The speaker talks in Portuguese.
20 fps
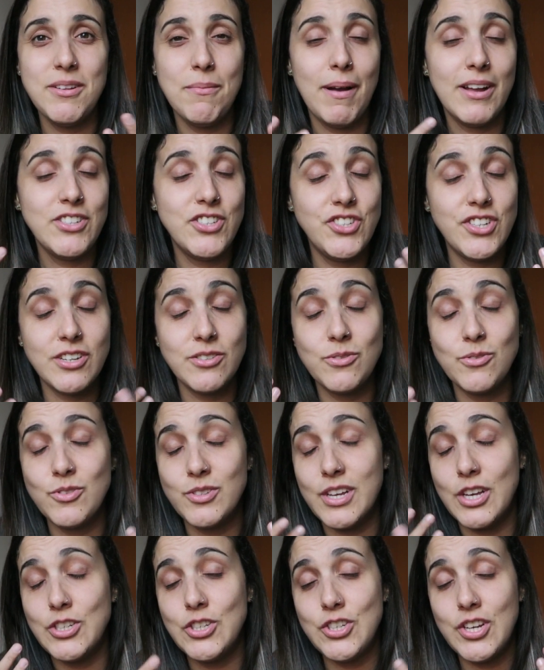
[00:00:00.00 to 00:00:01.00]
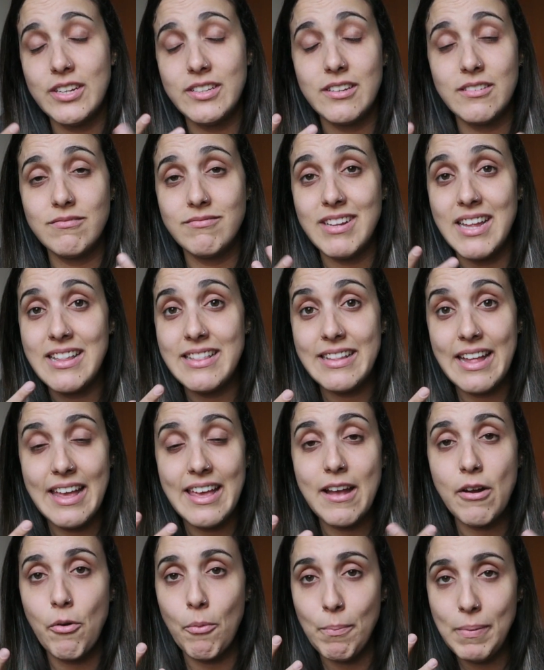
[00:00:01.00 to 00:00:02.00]
debate de assuntos que a gente ainda não
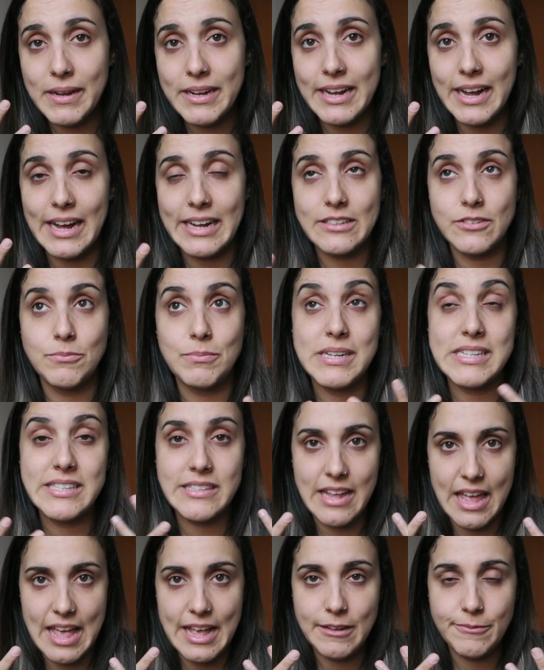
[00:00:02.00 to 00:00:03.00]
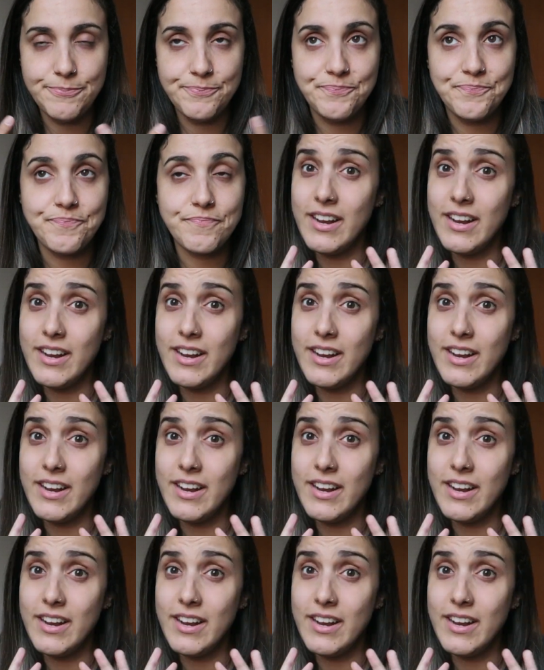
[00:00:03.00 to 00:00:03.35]
detém, é complicado, mas tem.